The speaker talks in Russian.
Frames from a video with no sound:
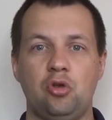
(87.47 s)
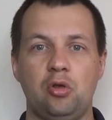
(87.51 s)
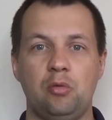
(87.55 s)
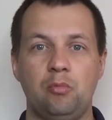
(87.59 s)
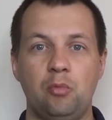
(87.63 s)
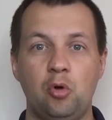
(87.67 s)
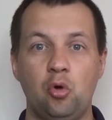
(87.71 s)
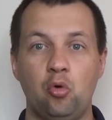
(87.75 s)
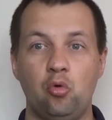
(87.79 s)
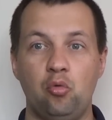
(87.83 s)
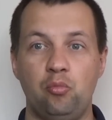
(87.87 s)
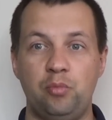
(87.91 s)
и
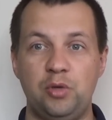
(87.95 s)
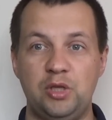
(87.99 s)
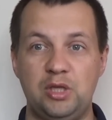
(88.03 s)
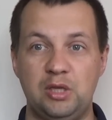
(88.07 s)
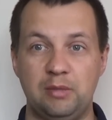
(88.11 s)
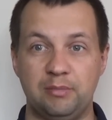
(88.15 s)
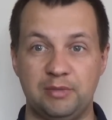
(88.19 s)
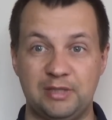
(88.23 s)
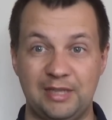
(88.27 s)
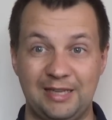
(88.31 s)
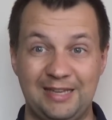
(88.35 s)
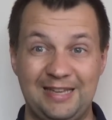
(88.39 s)
мы
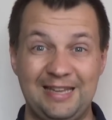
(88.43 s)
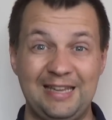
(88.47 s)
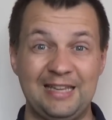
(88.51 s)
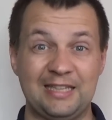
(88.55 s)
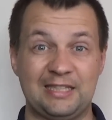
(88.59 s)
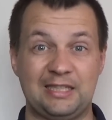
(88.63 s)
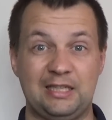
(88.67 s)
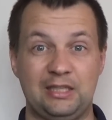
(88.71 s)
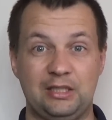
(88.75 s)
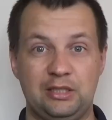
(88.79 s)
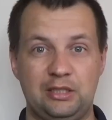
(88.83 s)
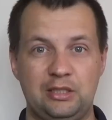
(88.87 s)
убедимся.
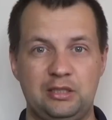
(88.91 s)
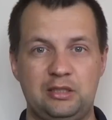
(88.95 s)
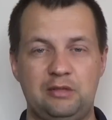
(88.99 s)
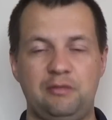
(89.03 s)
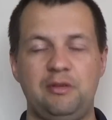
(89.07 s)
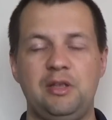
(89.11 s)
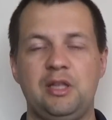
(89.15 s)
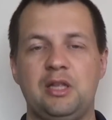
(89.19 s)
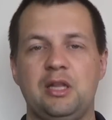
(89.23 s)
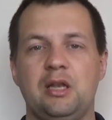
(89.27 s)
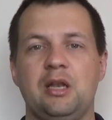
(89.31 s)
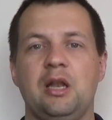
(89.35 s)
Если
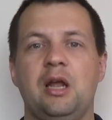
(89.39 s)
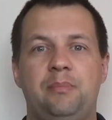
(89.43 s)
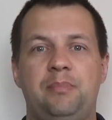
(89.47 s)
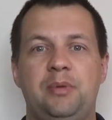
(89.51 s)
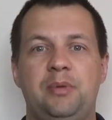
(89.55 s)
действительно